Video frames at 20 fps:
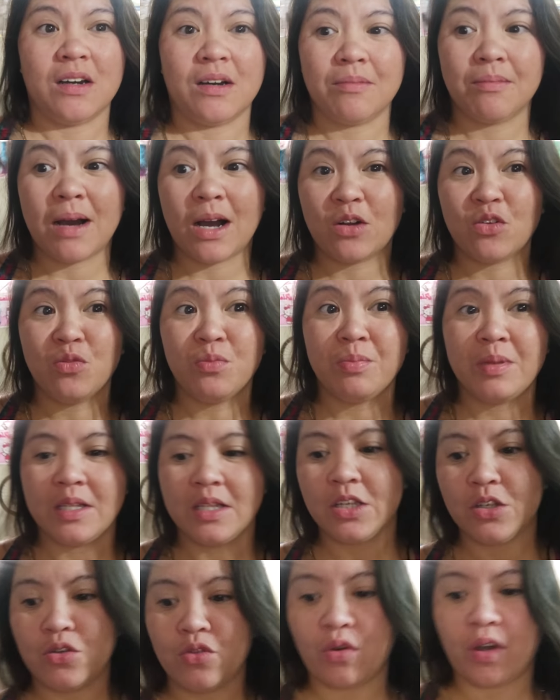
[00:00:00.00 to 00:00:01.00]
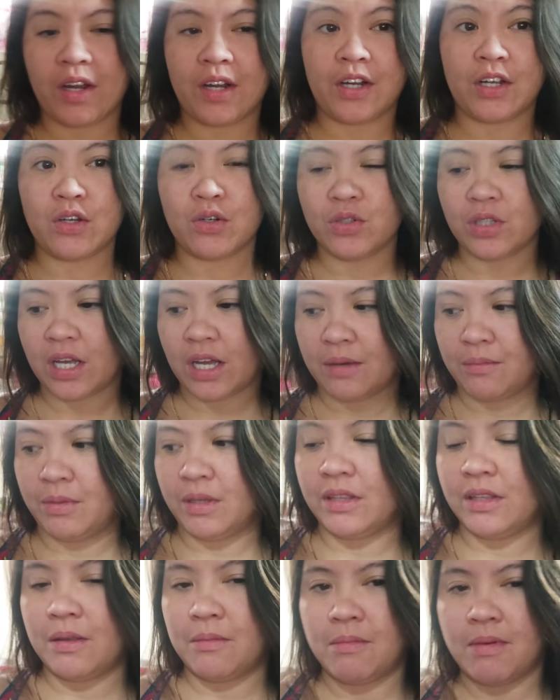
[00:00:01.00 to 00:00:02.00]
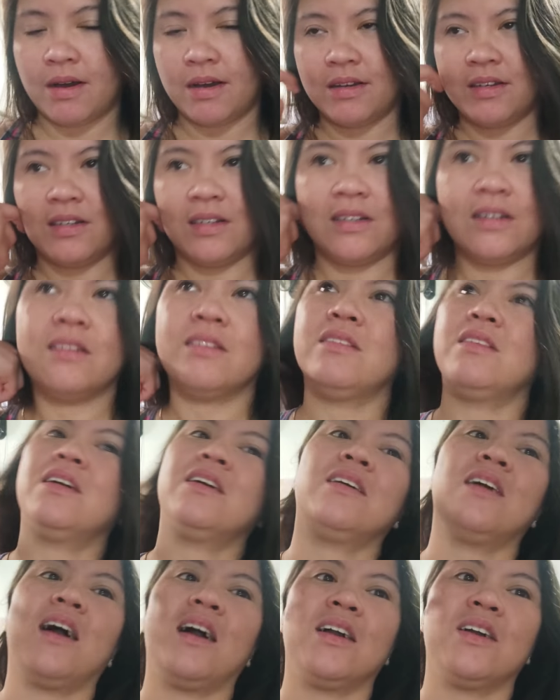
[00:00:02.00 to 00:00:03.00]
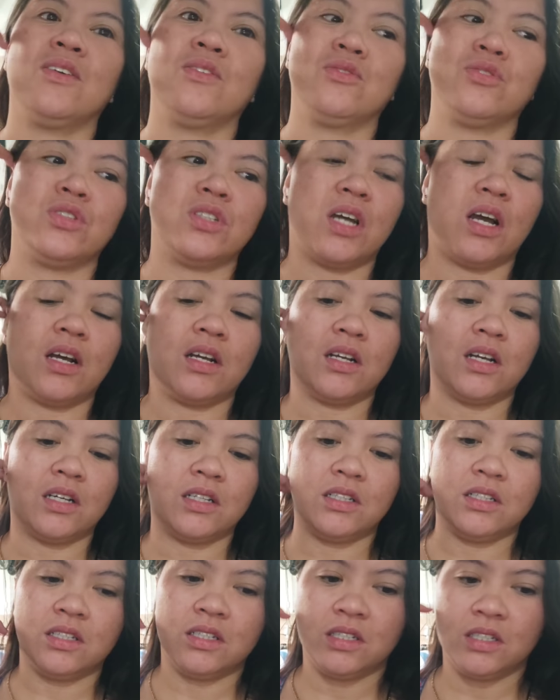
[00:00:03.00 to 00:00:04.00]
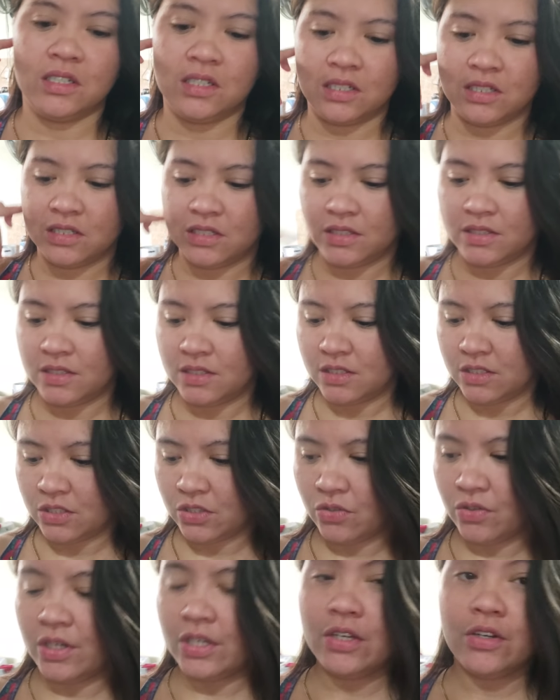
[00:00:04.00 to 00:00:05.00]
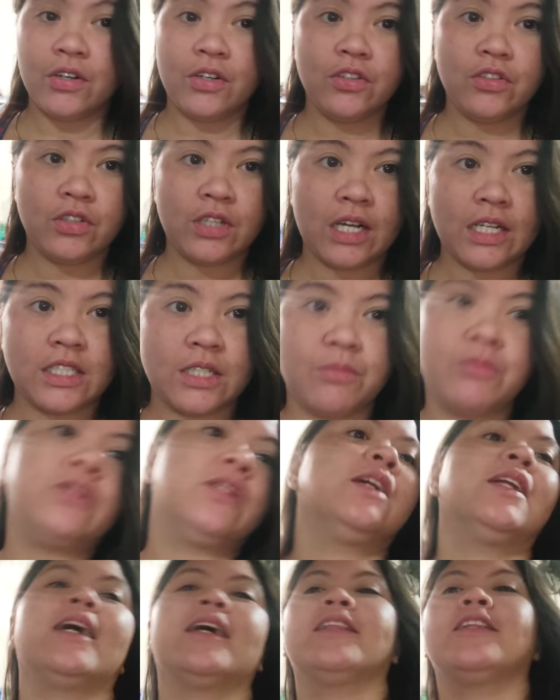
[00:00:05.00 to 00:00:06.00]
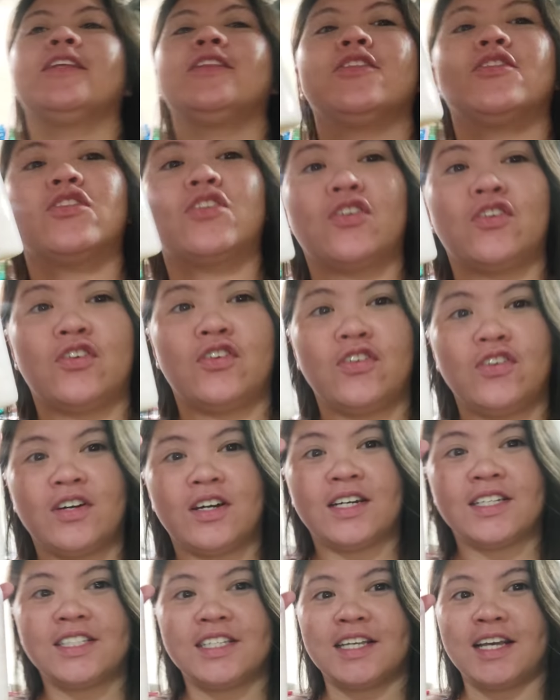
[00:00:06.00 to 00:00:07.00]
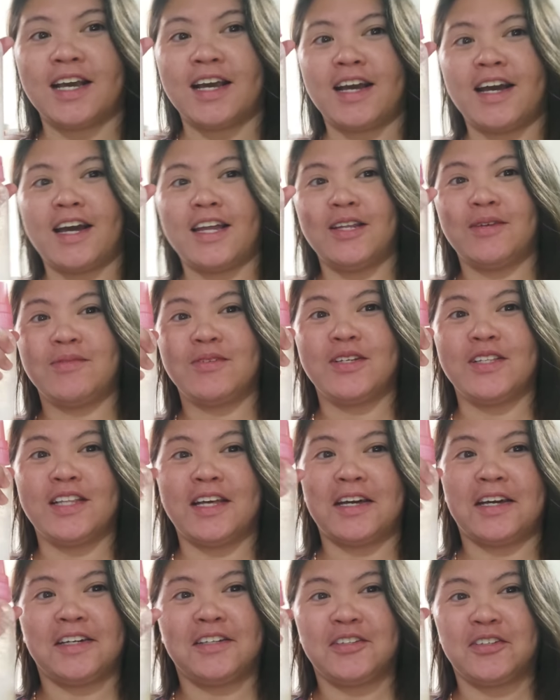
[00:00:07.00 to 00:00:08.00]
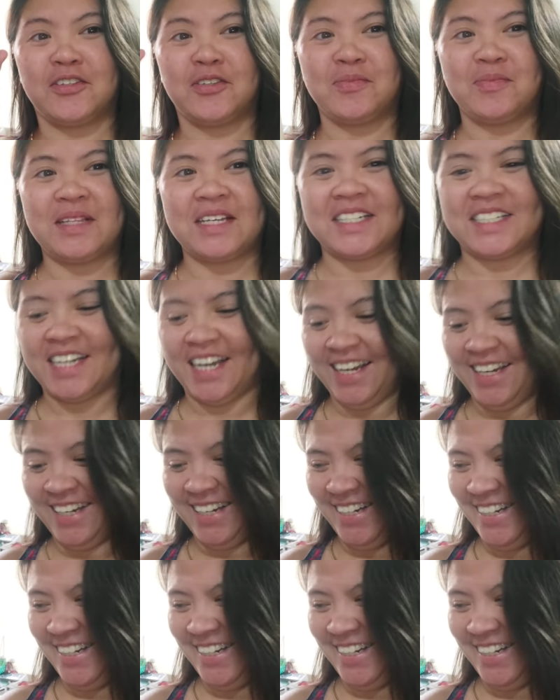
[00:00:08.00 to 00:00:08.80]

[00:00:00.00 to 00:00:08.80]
bagong bili yung aircon namin, ba diba? Nagkaganon siya agad. So, ngayon, ugasan muna natin to kasi nga, alam niyo na, gutom na siya.